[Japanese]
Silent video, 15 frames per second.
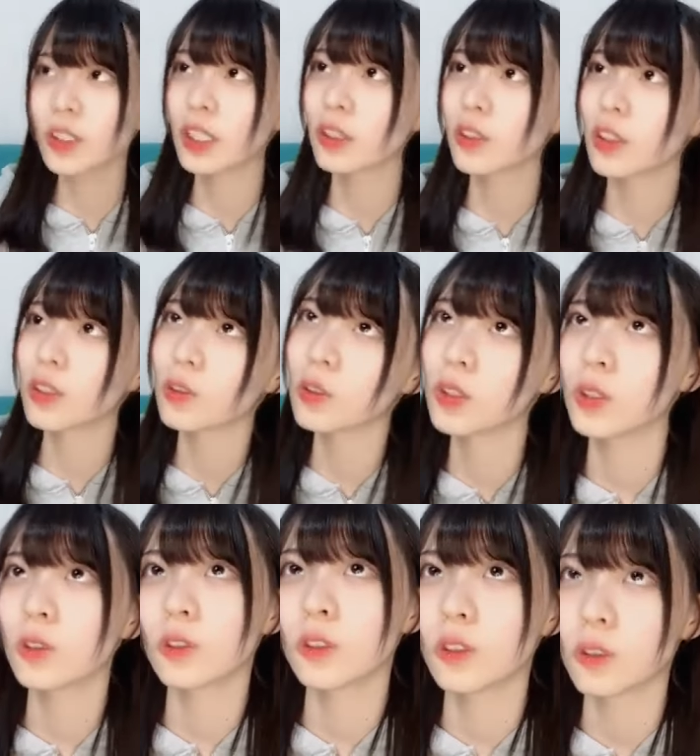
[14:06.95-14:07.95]
岡とかで降り
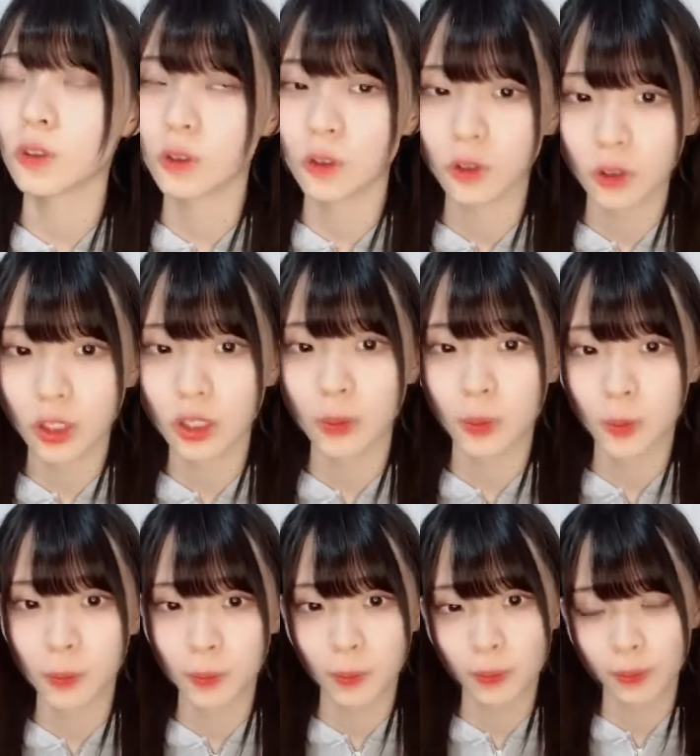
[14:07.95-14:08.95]
とるってことよね多分
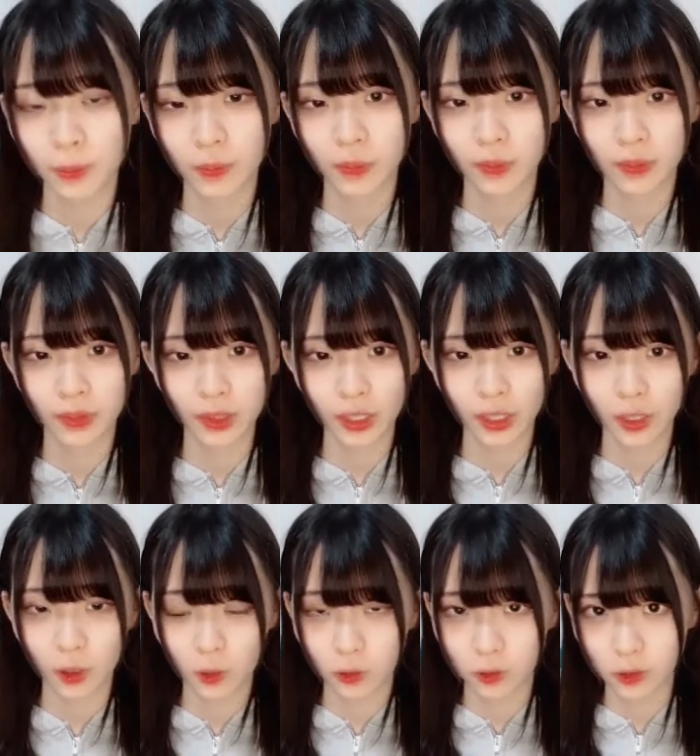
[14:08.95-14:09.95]

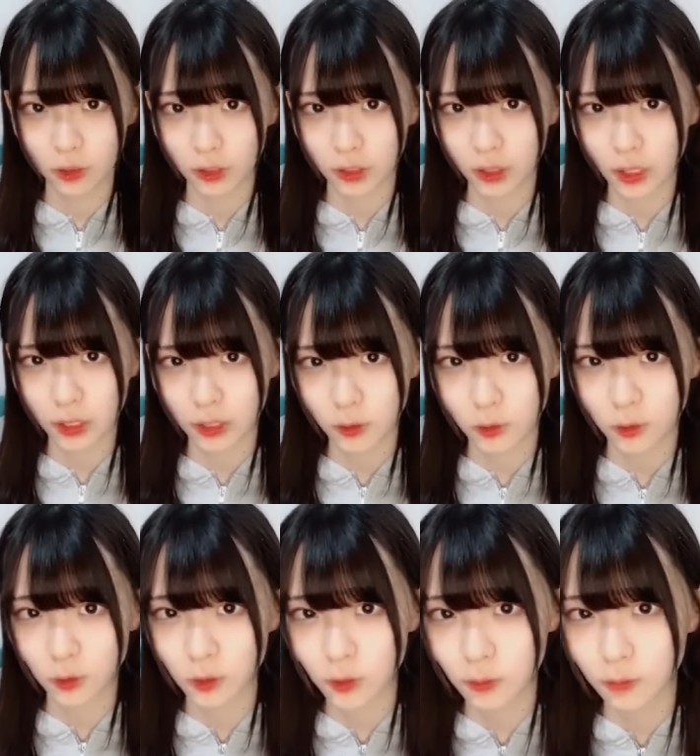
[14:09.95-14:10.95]
結婚できないで
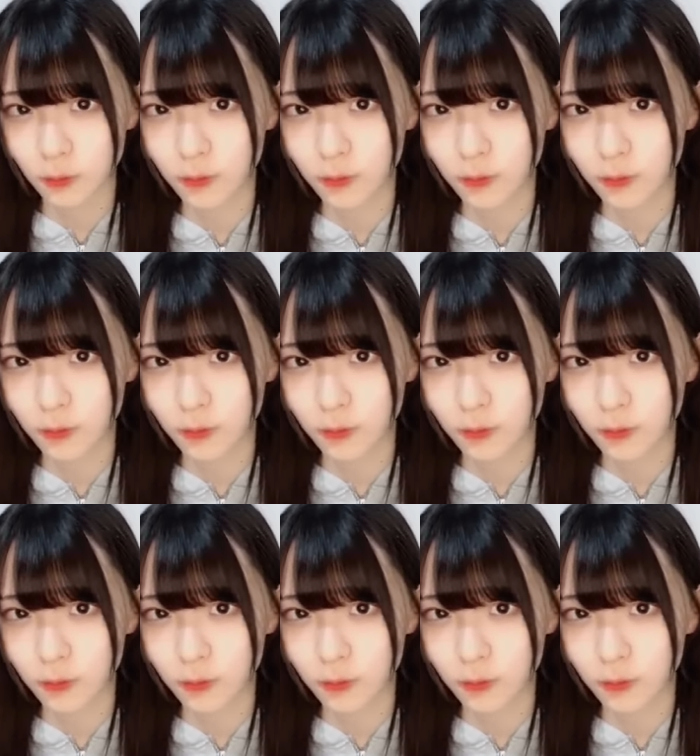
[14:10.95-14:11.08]
すよ